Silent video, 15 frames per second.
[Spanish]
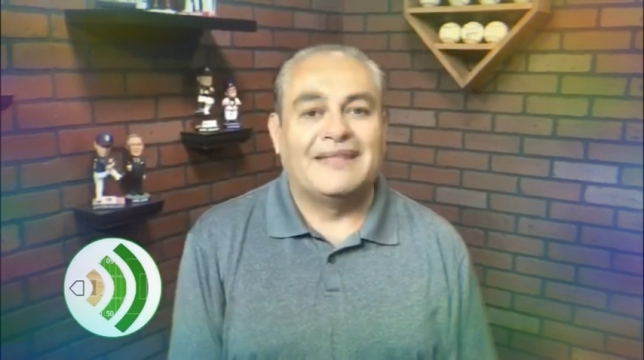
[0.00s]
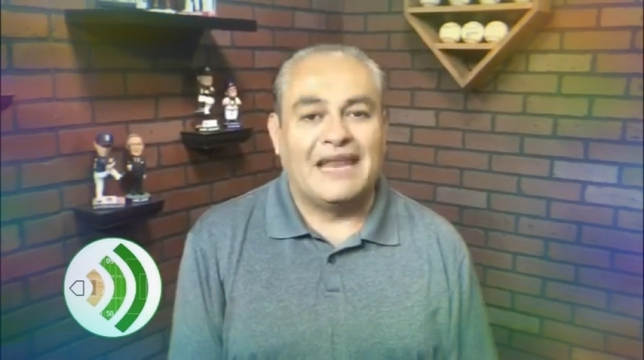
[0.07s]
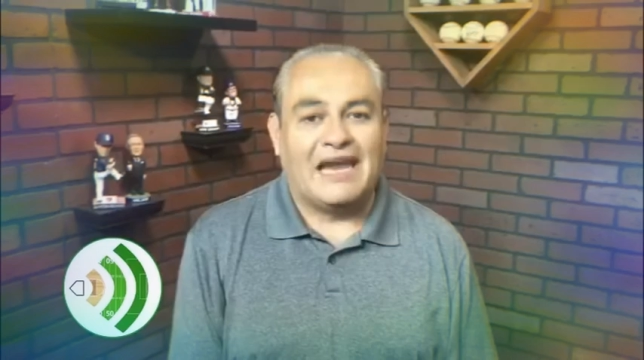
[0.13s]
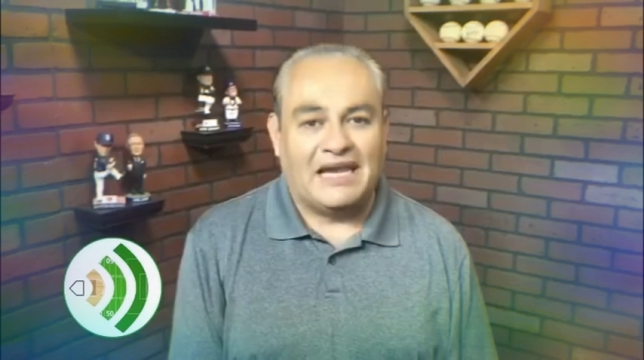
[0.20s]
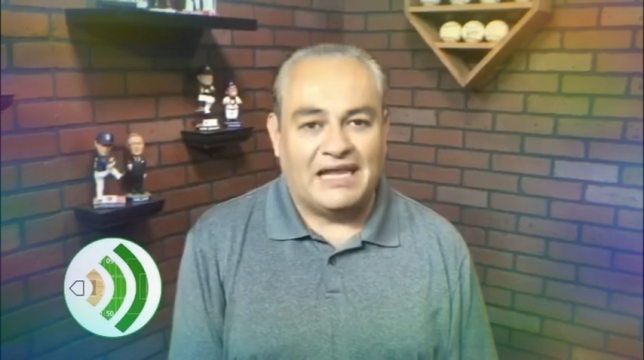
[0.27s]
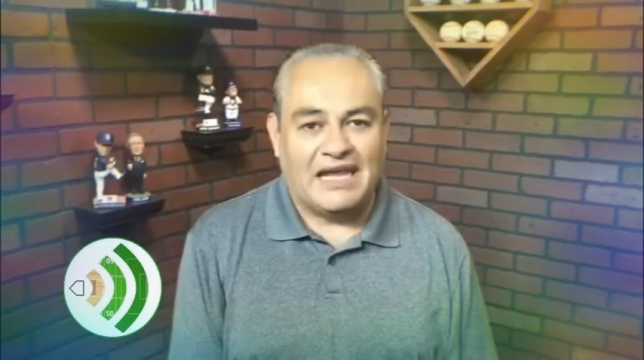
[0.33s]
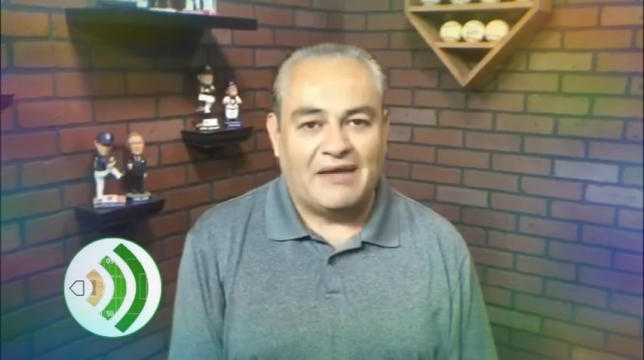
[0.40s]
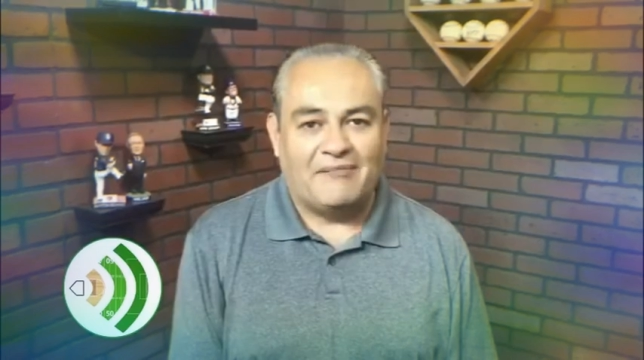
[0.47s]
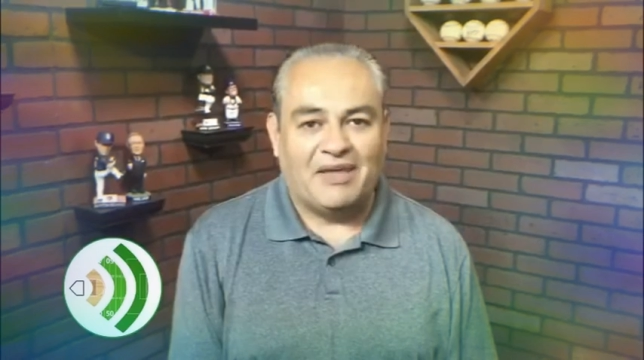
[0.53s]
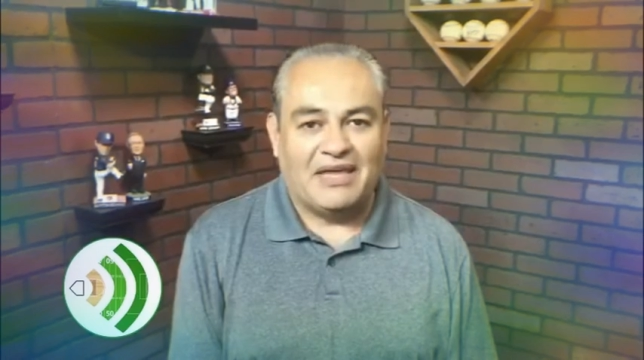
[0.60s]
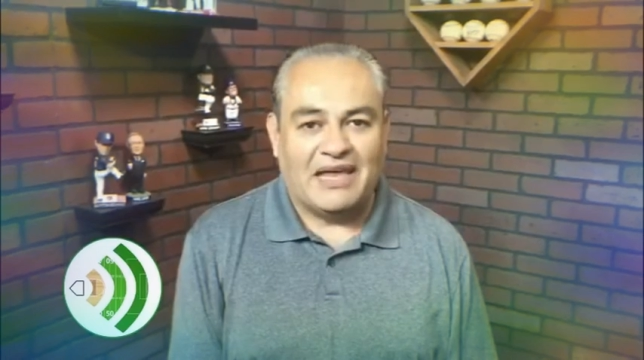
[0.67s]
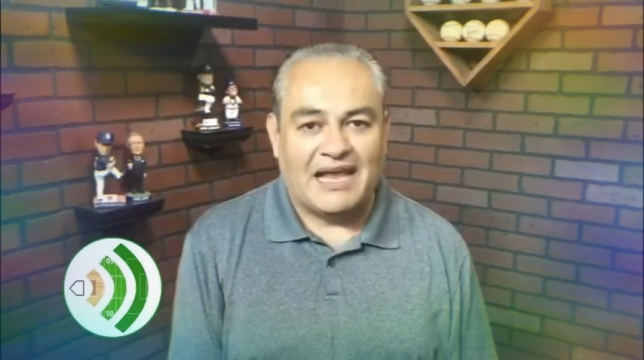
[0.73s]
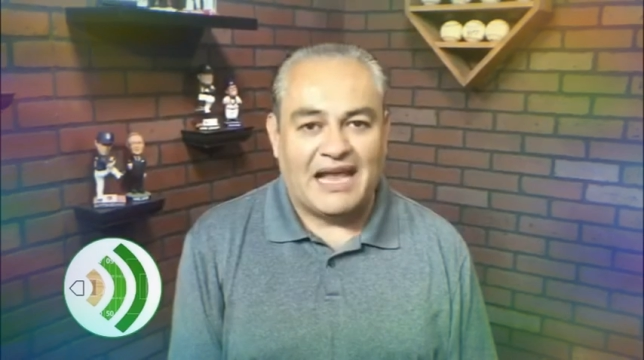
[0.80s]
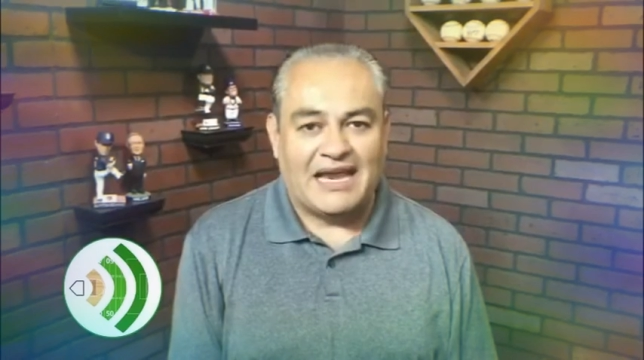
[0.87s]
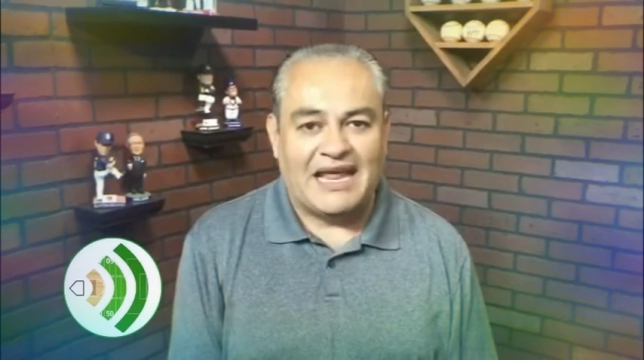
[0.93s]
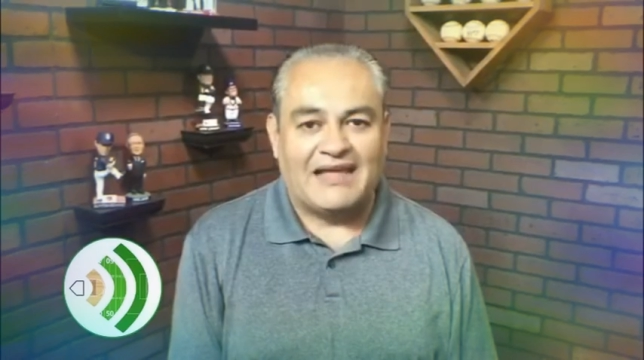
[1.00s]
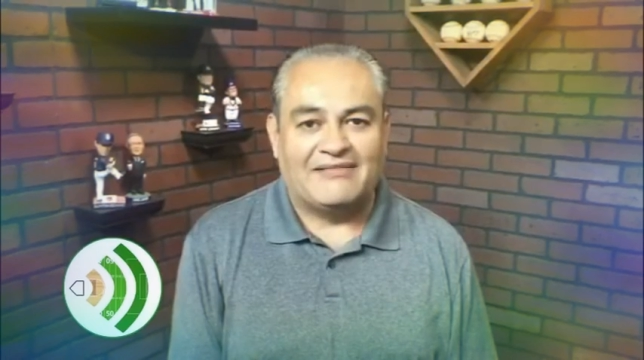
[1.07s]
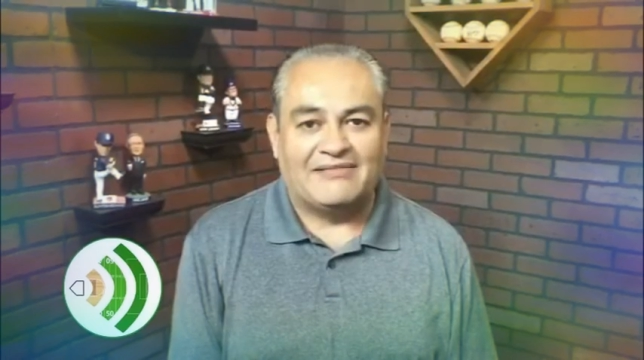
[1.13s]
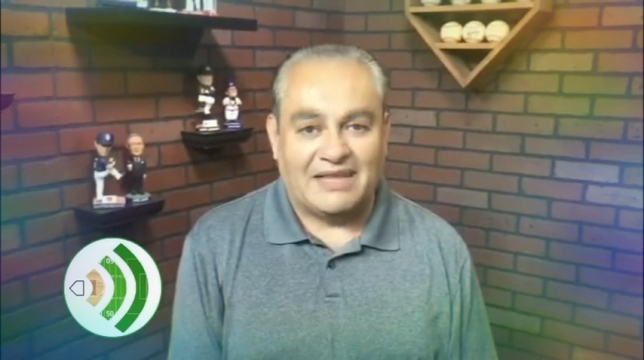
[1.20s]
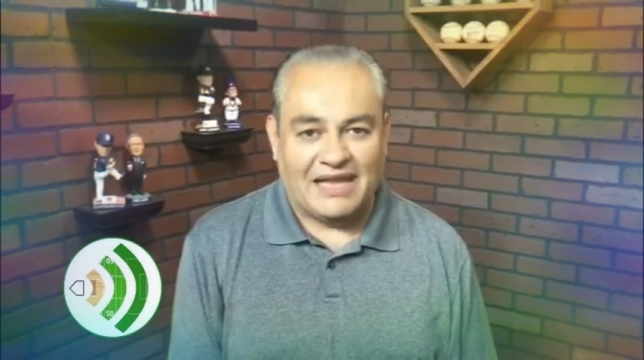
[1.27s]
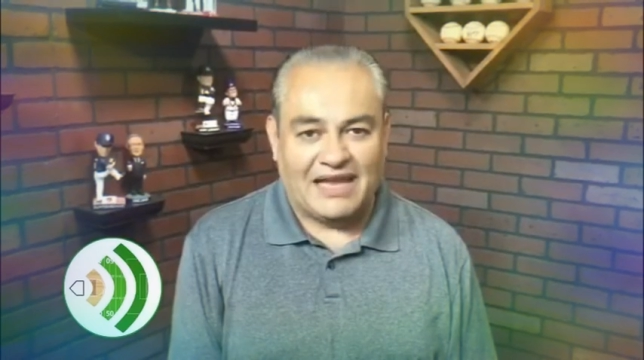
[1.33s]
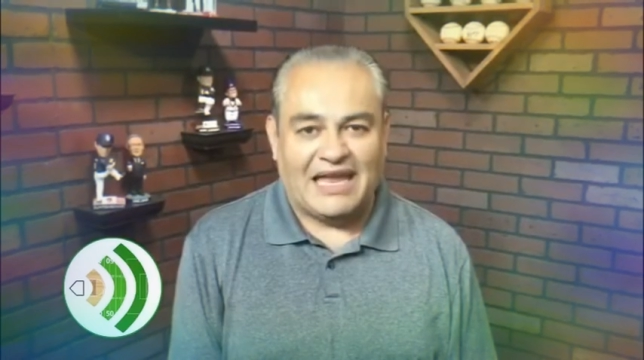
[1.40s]
de la Liga
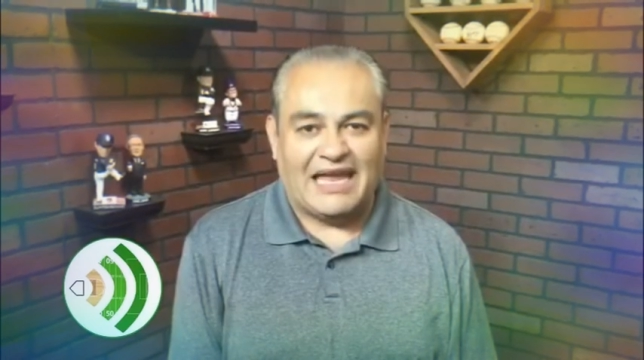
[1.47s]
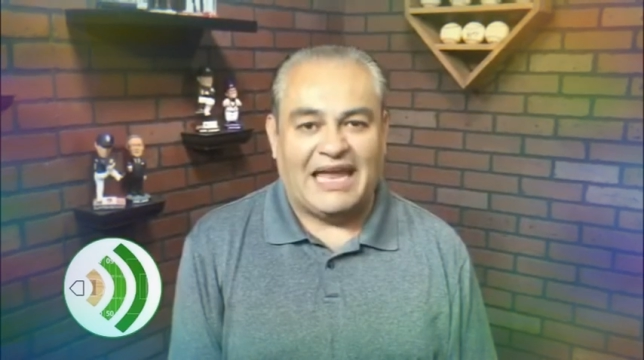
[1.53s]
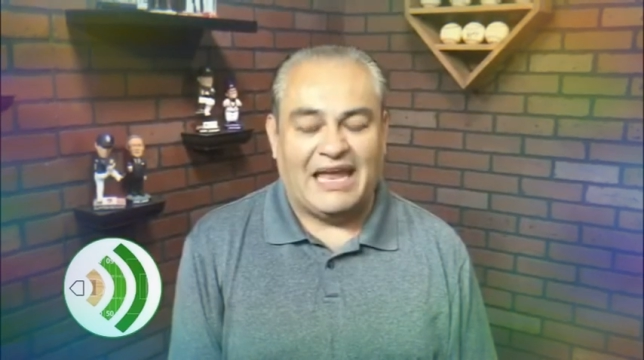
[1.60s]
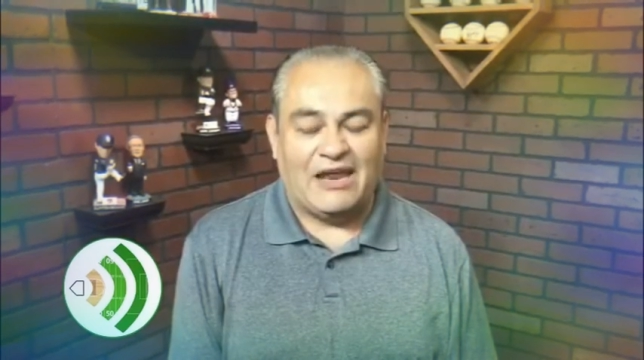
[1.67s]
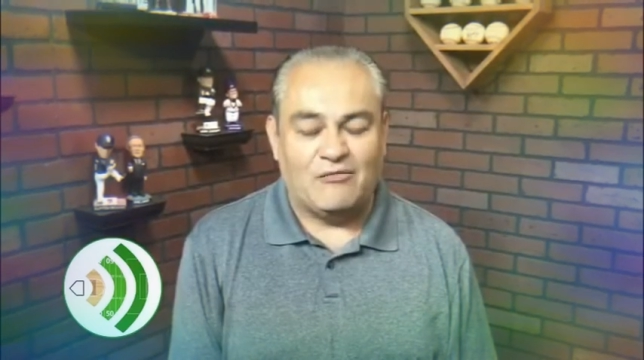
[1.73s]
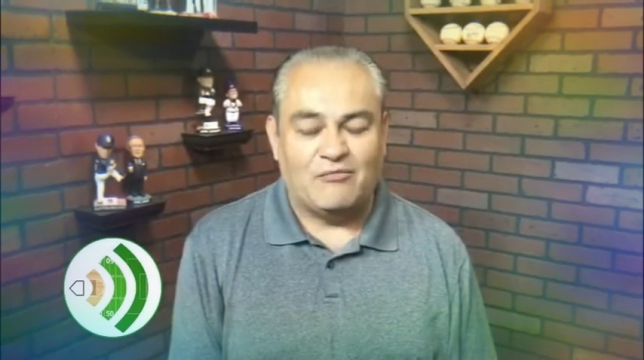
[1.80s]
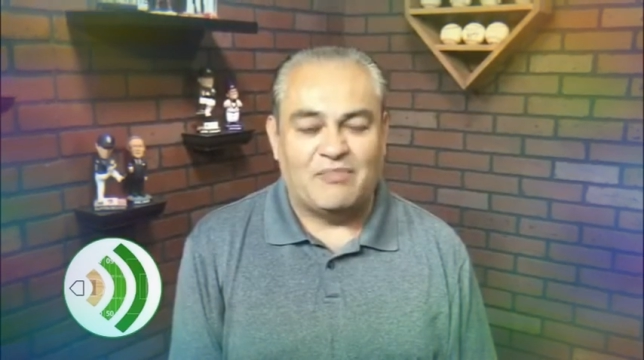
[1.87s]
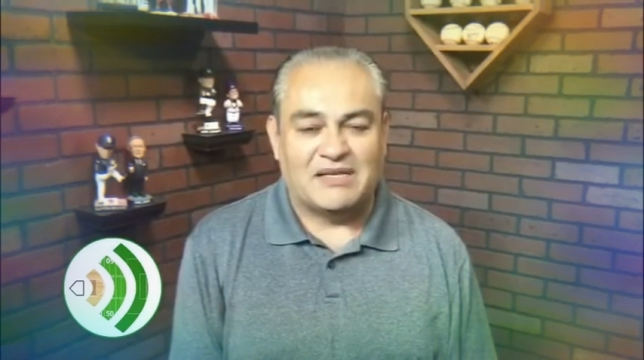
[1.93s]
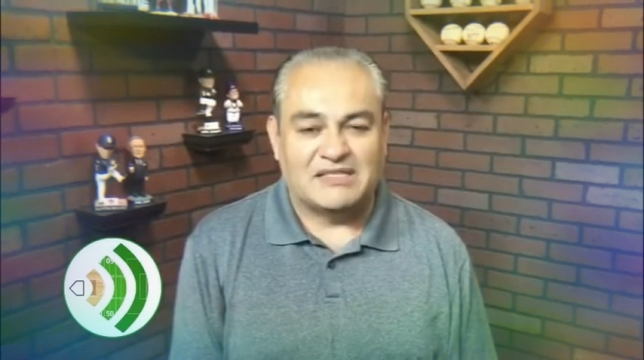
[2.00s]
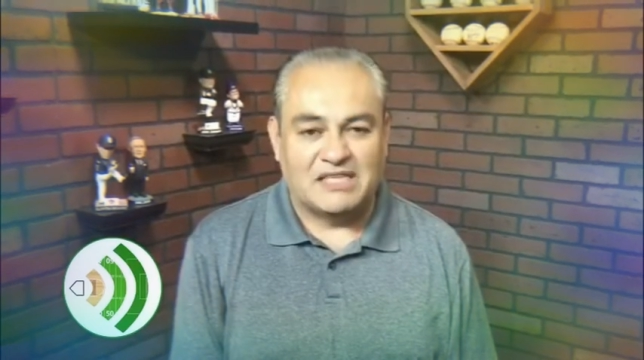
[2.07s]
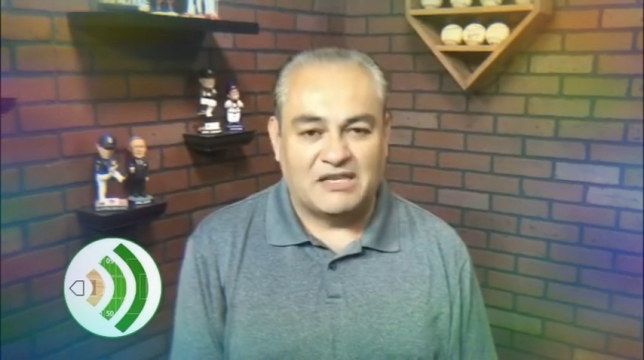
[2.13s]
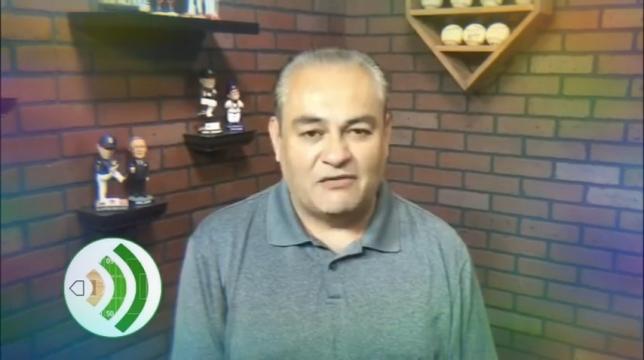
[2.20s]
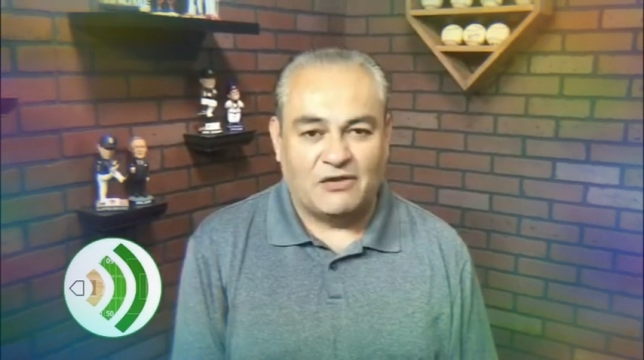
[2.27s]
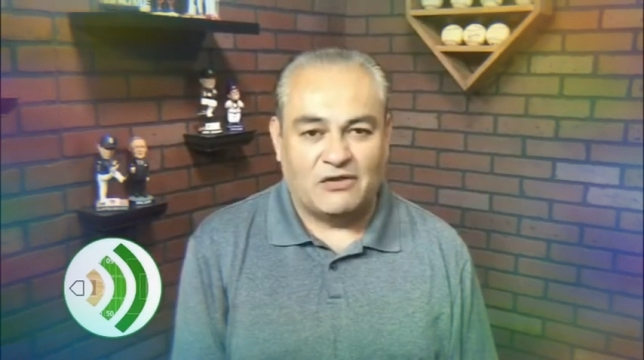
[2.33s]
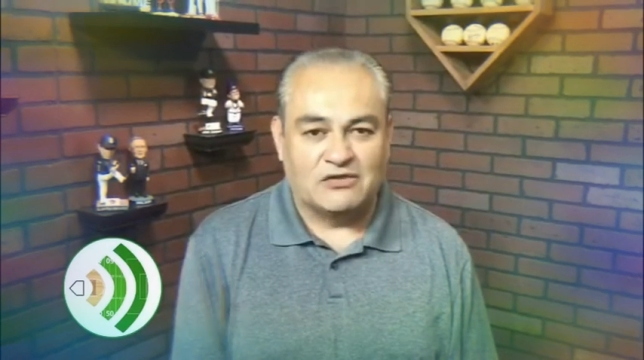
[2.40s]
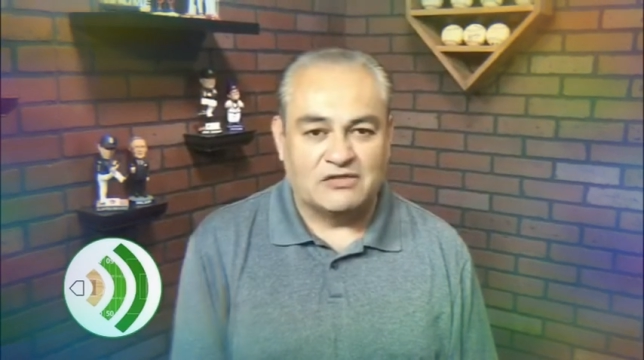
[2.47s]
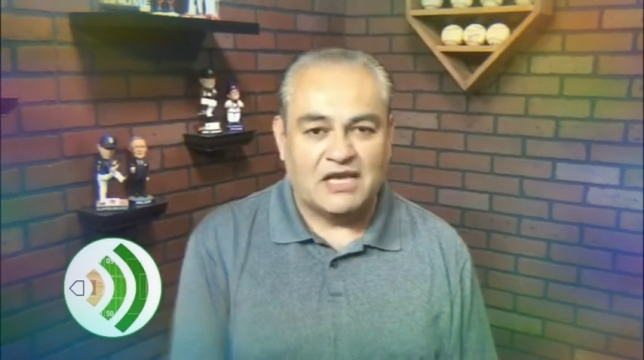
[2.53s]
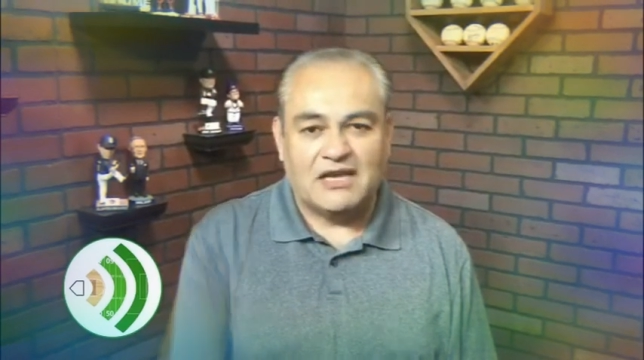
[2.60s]
Mexicana de El Pacífico.